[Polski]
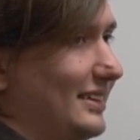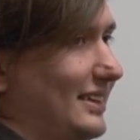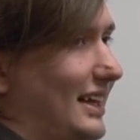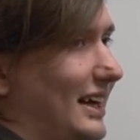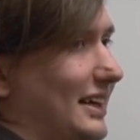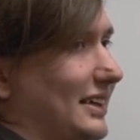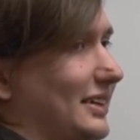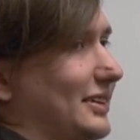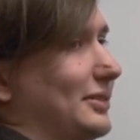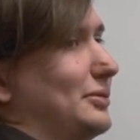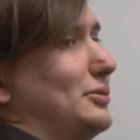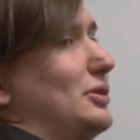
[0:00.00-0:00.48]

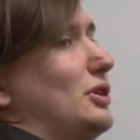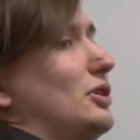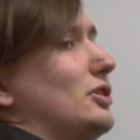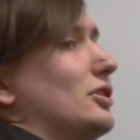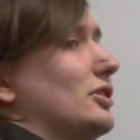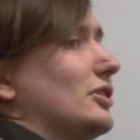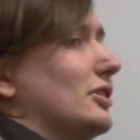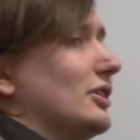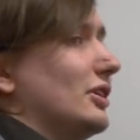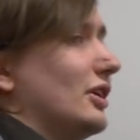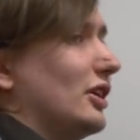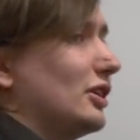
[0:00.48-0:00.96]
Tak
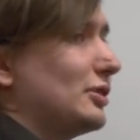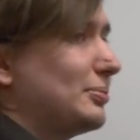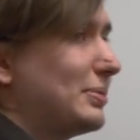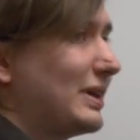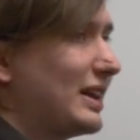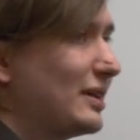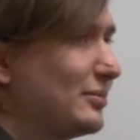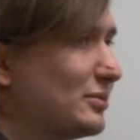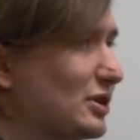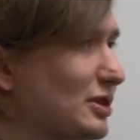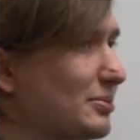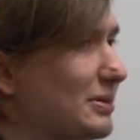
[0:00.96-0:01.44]

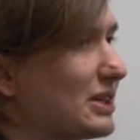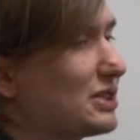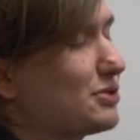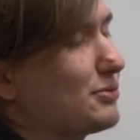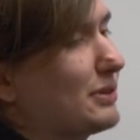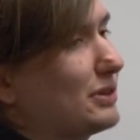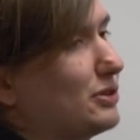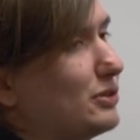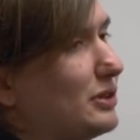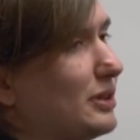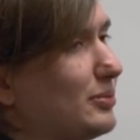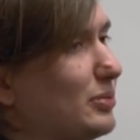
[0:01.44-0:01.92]
odpalamy obraz,
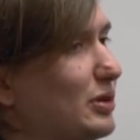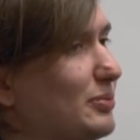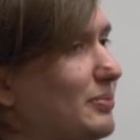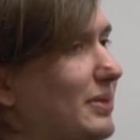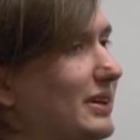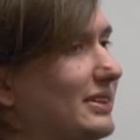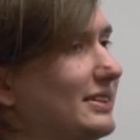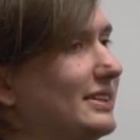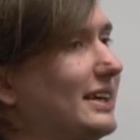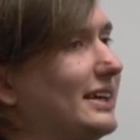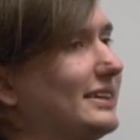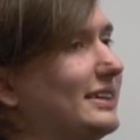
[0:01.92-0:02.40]
ładujemy
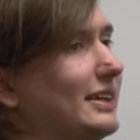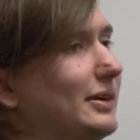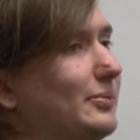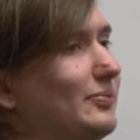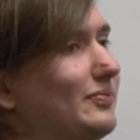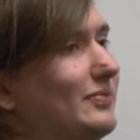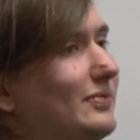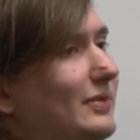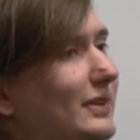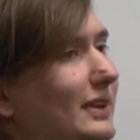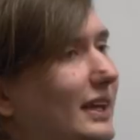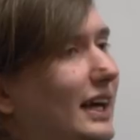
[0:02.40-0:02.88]
dane.
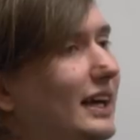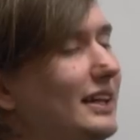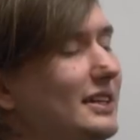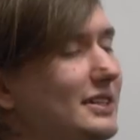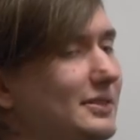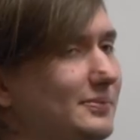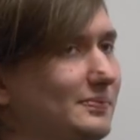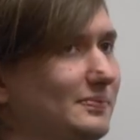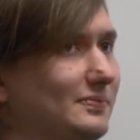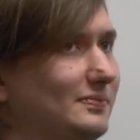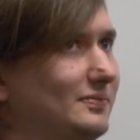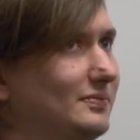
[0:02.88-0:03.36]

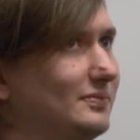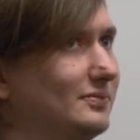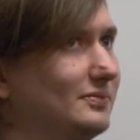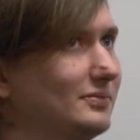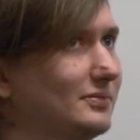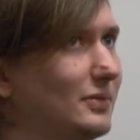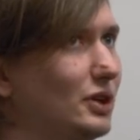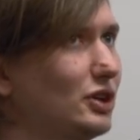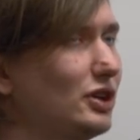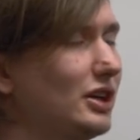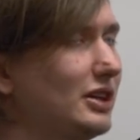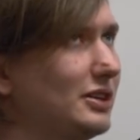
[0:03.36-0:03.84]
Ale
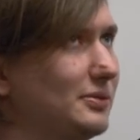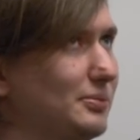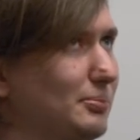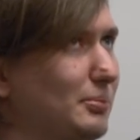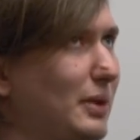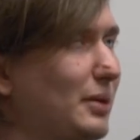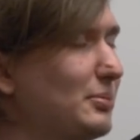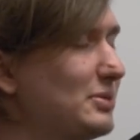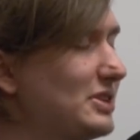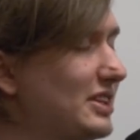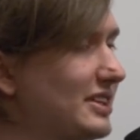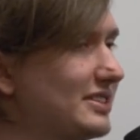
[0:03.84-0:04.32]
okej, okay,
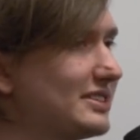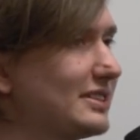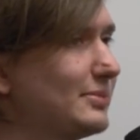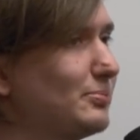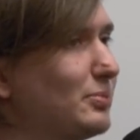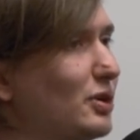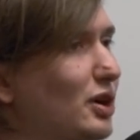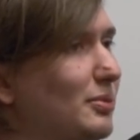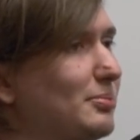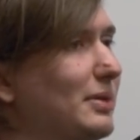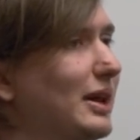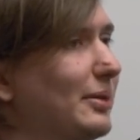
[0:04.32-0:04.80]
mamy ten
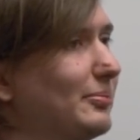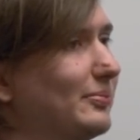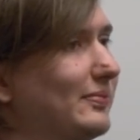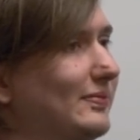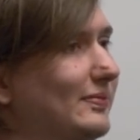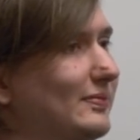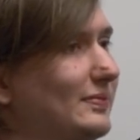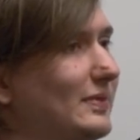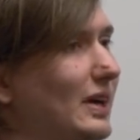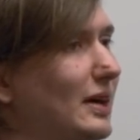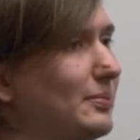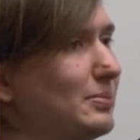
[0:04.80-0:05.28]
sam problem.
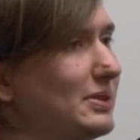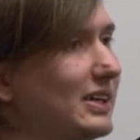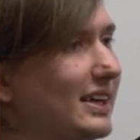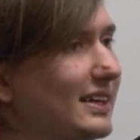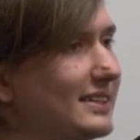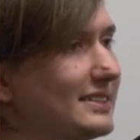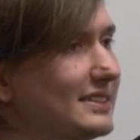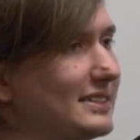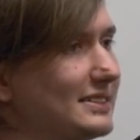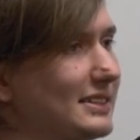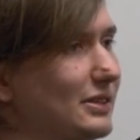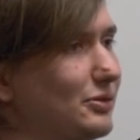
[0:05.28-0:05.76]

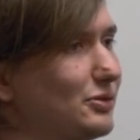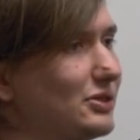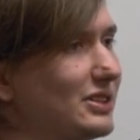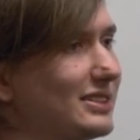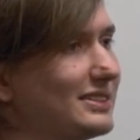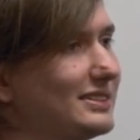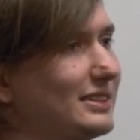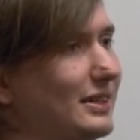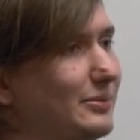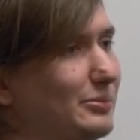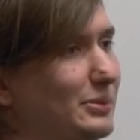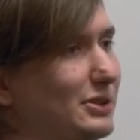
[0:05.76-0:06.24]
Aplikacja cały
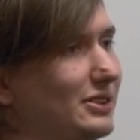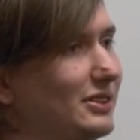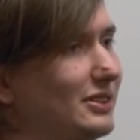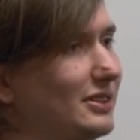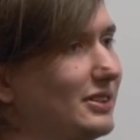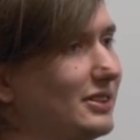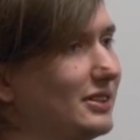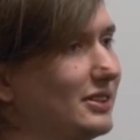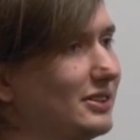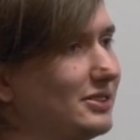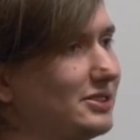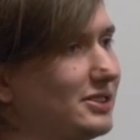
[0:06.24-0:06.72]
czas nam
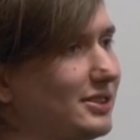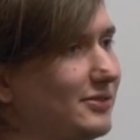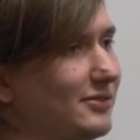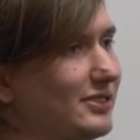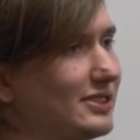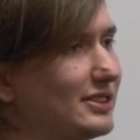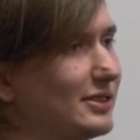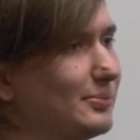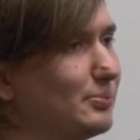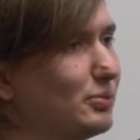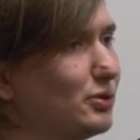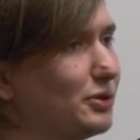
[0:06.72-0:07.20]
e, się
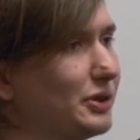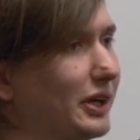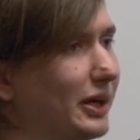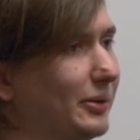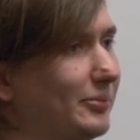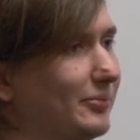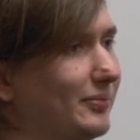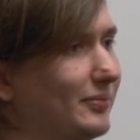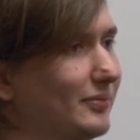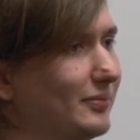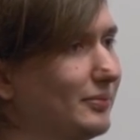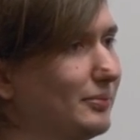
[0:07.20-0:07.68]
wysypuje
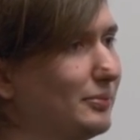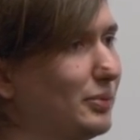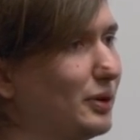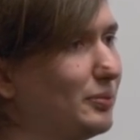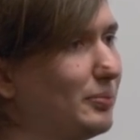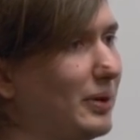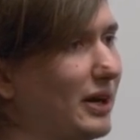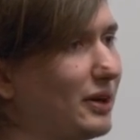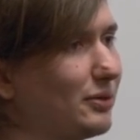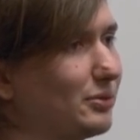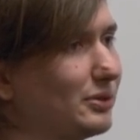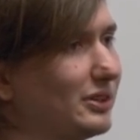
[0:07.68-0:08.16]
po
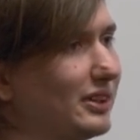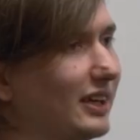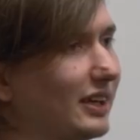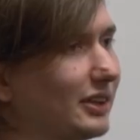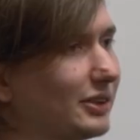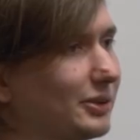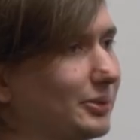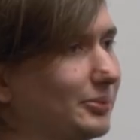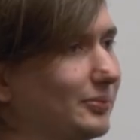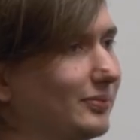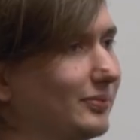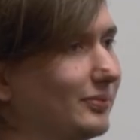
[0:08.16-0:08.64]
paru
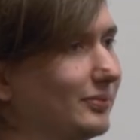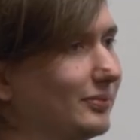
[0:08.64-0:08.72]
dniach.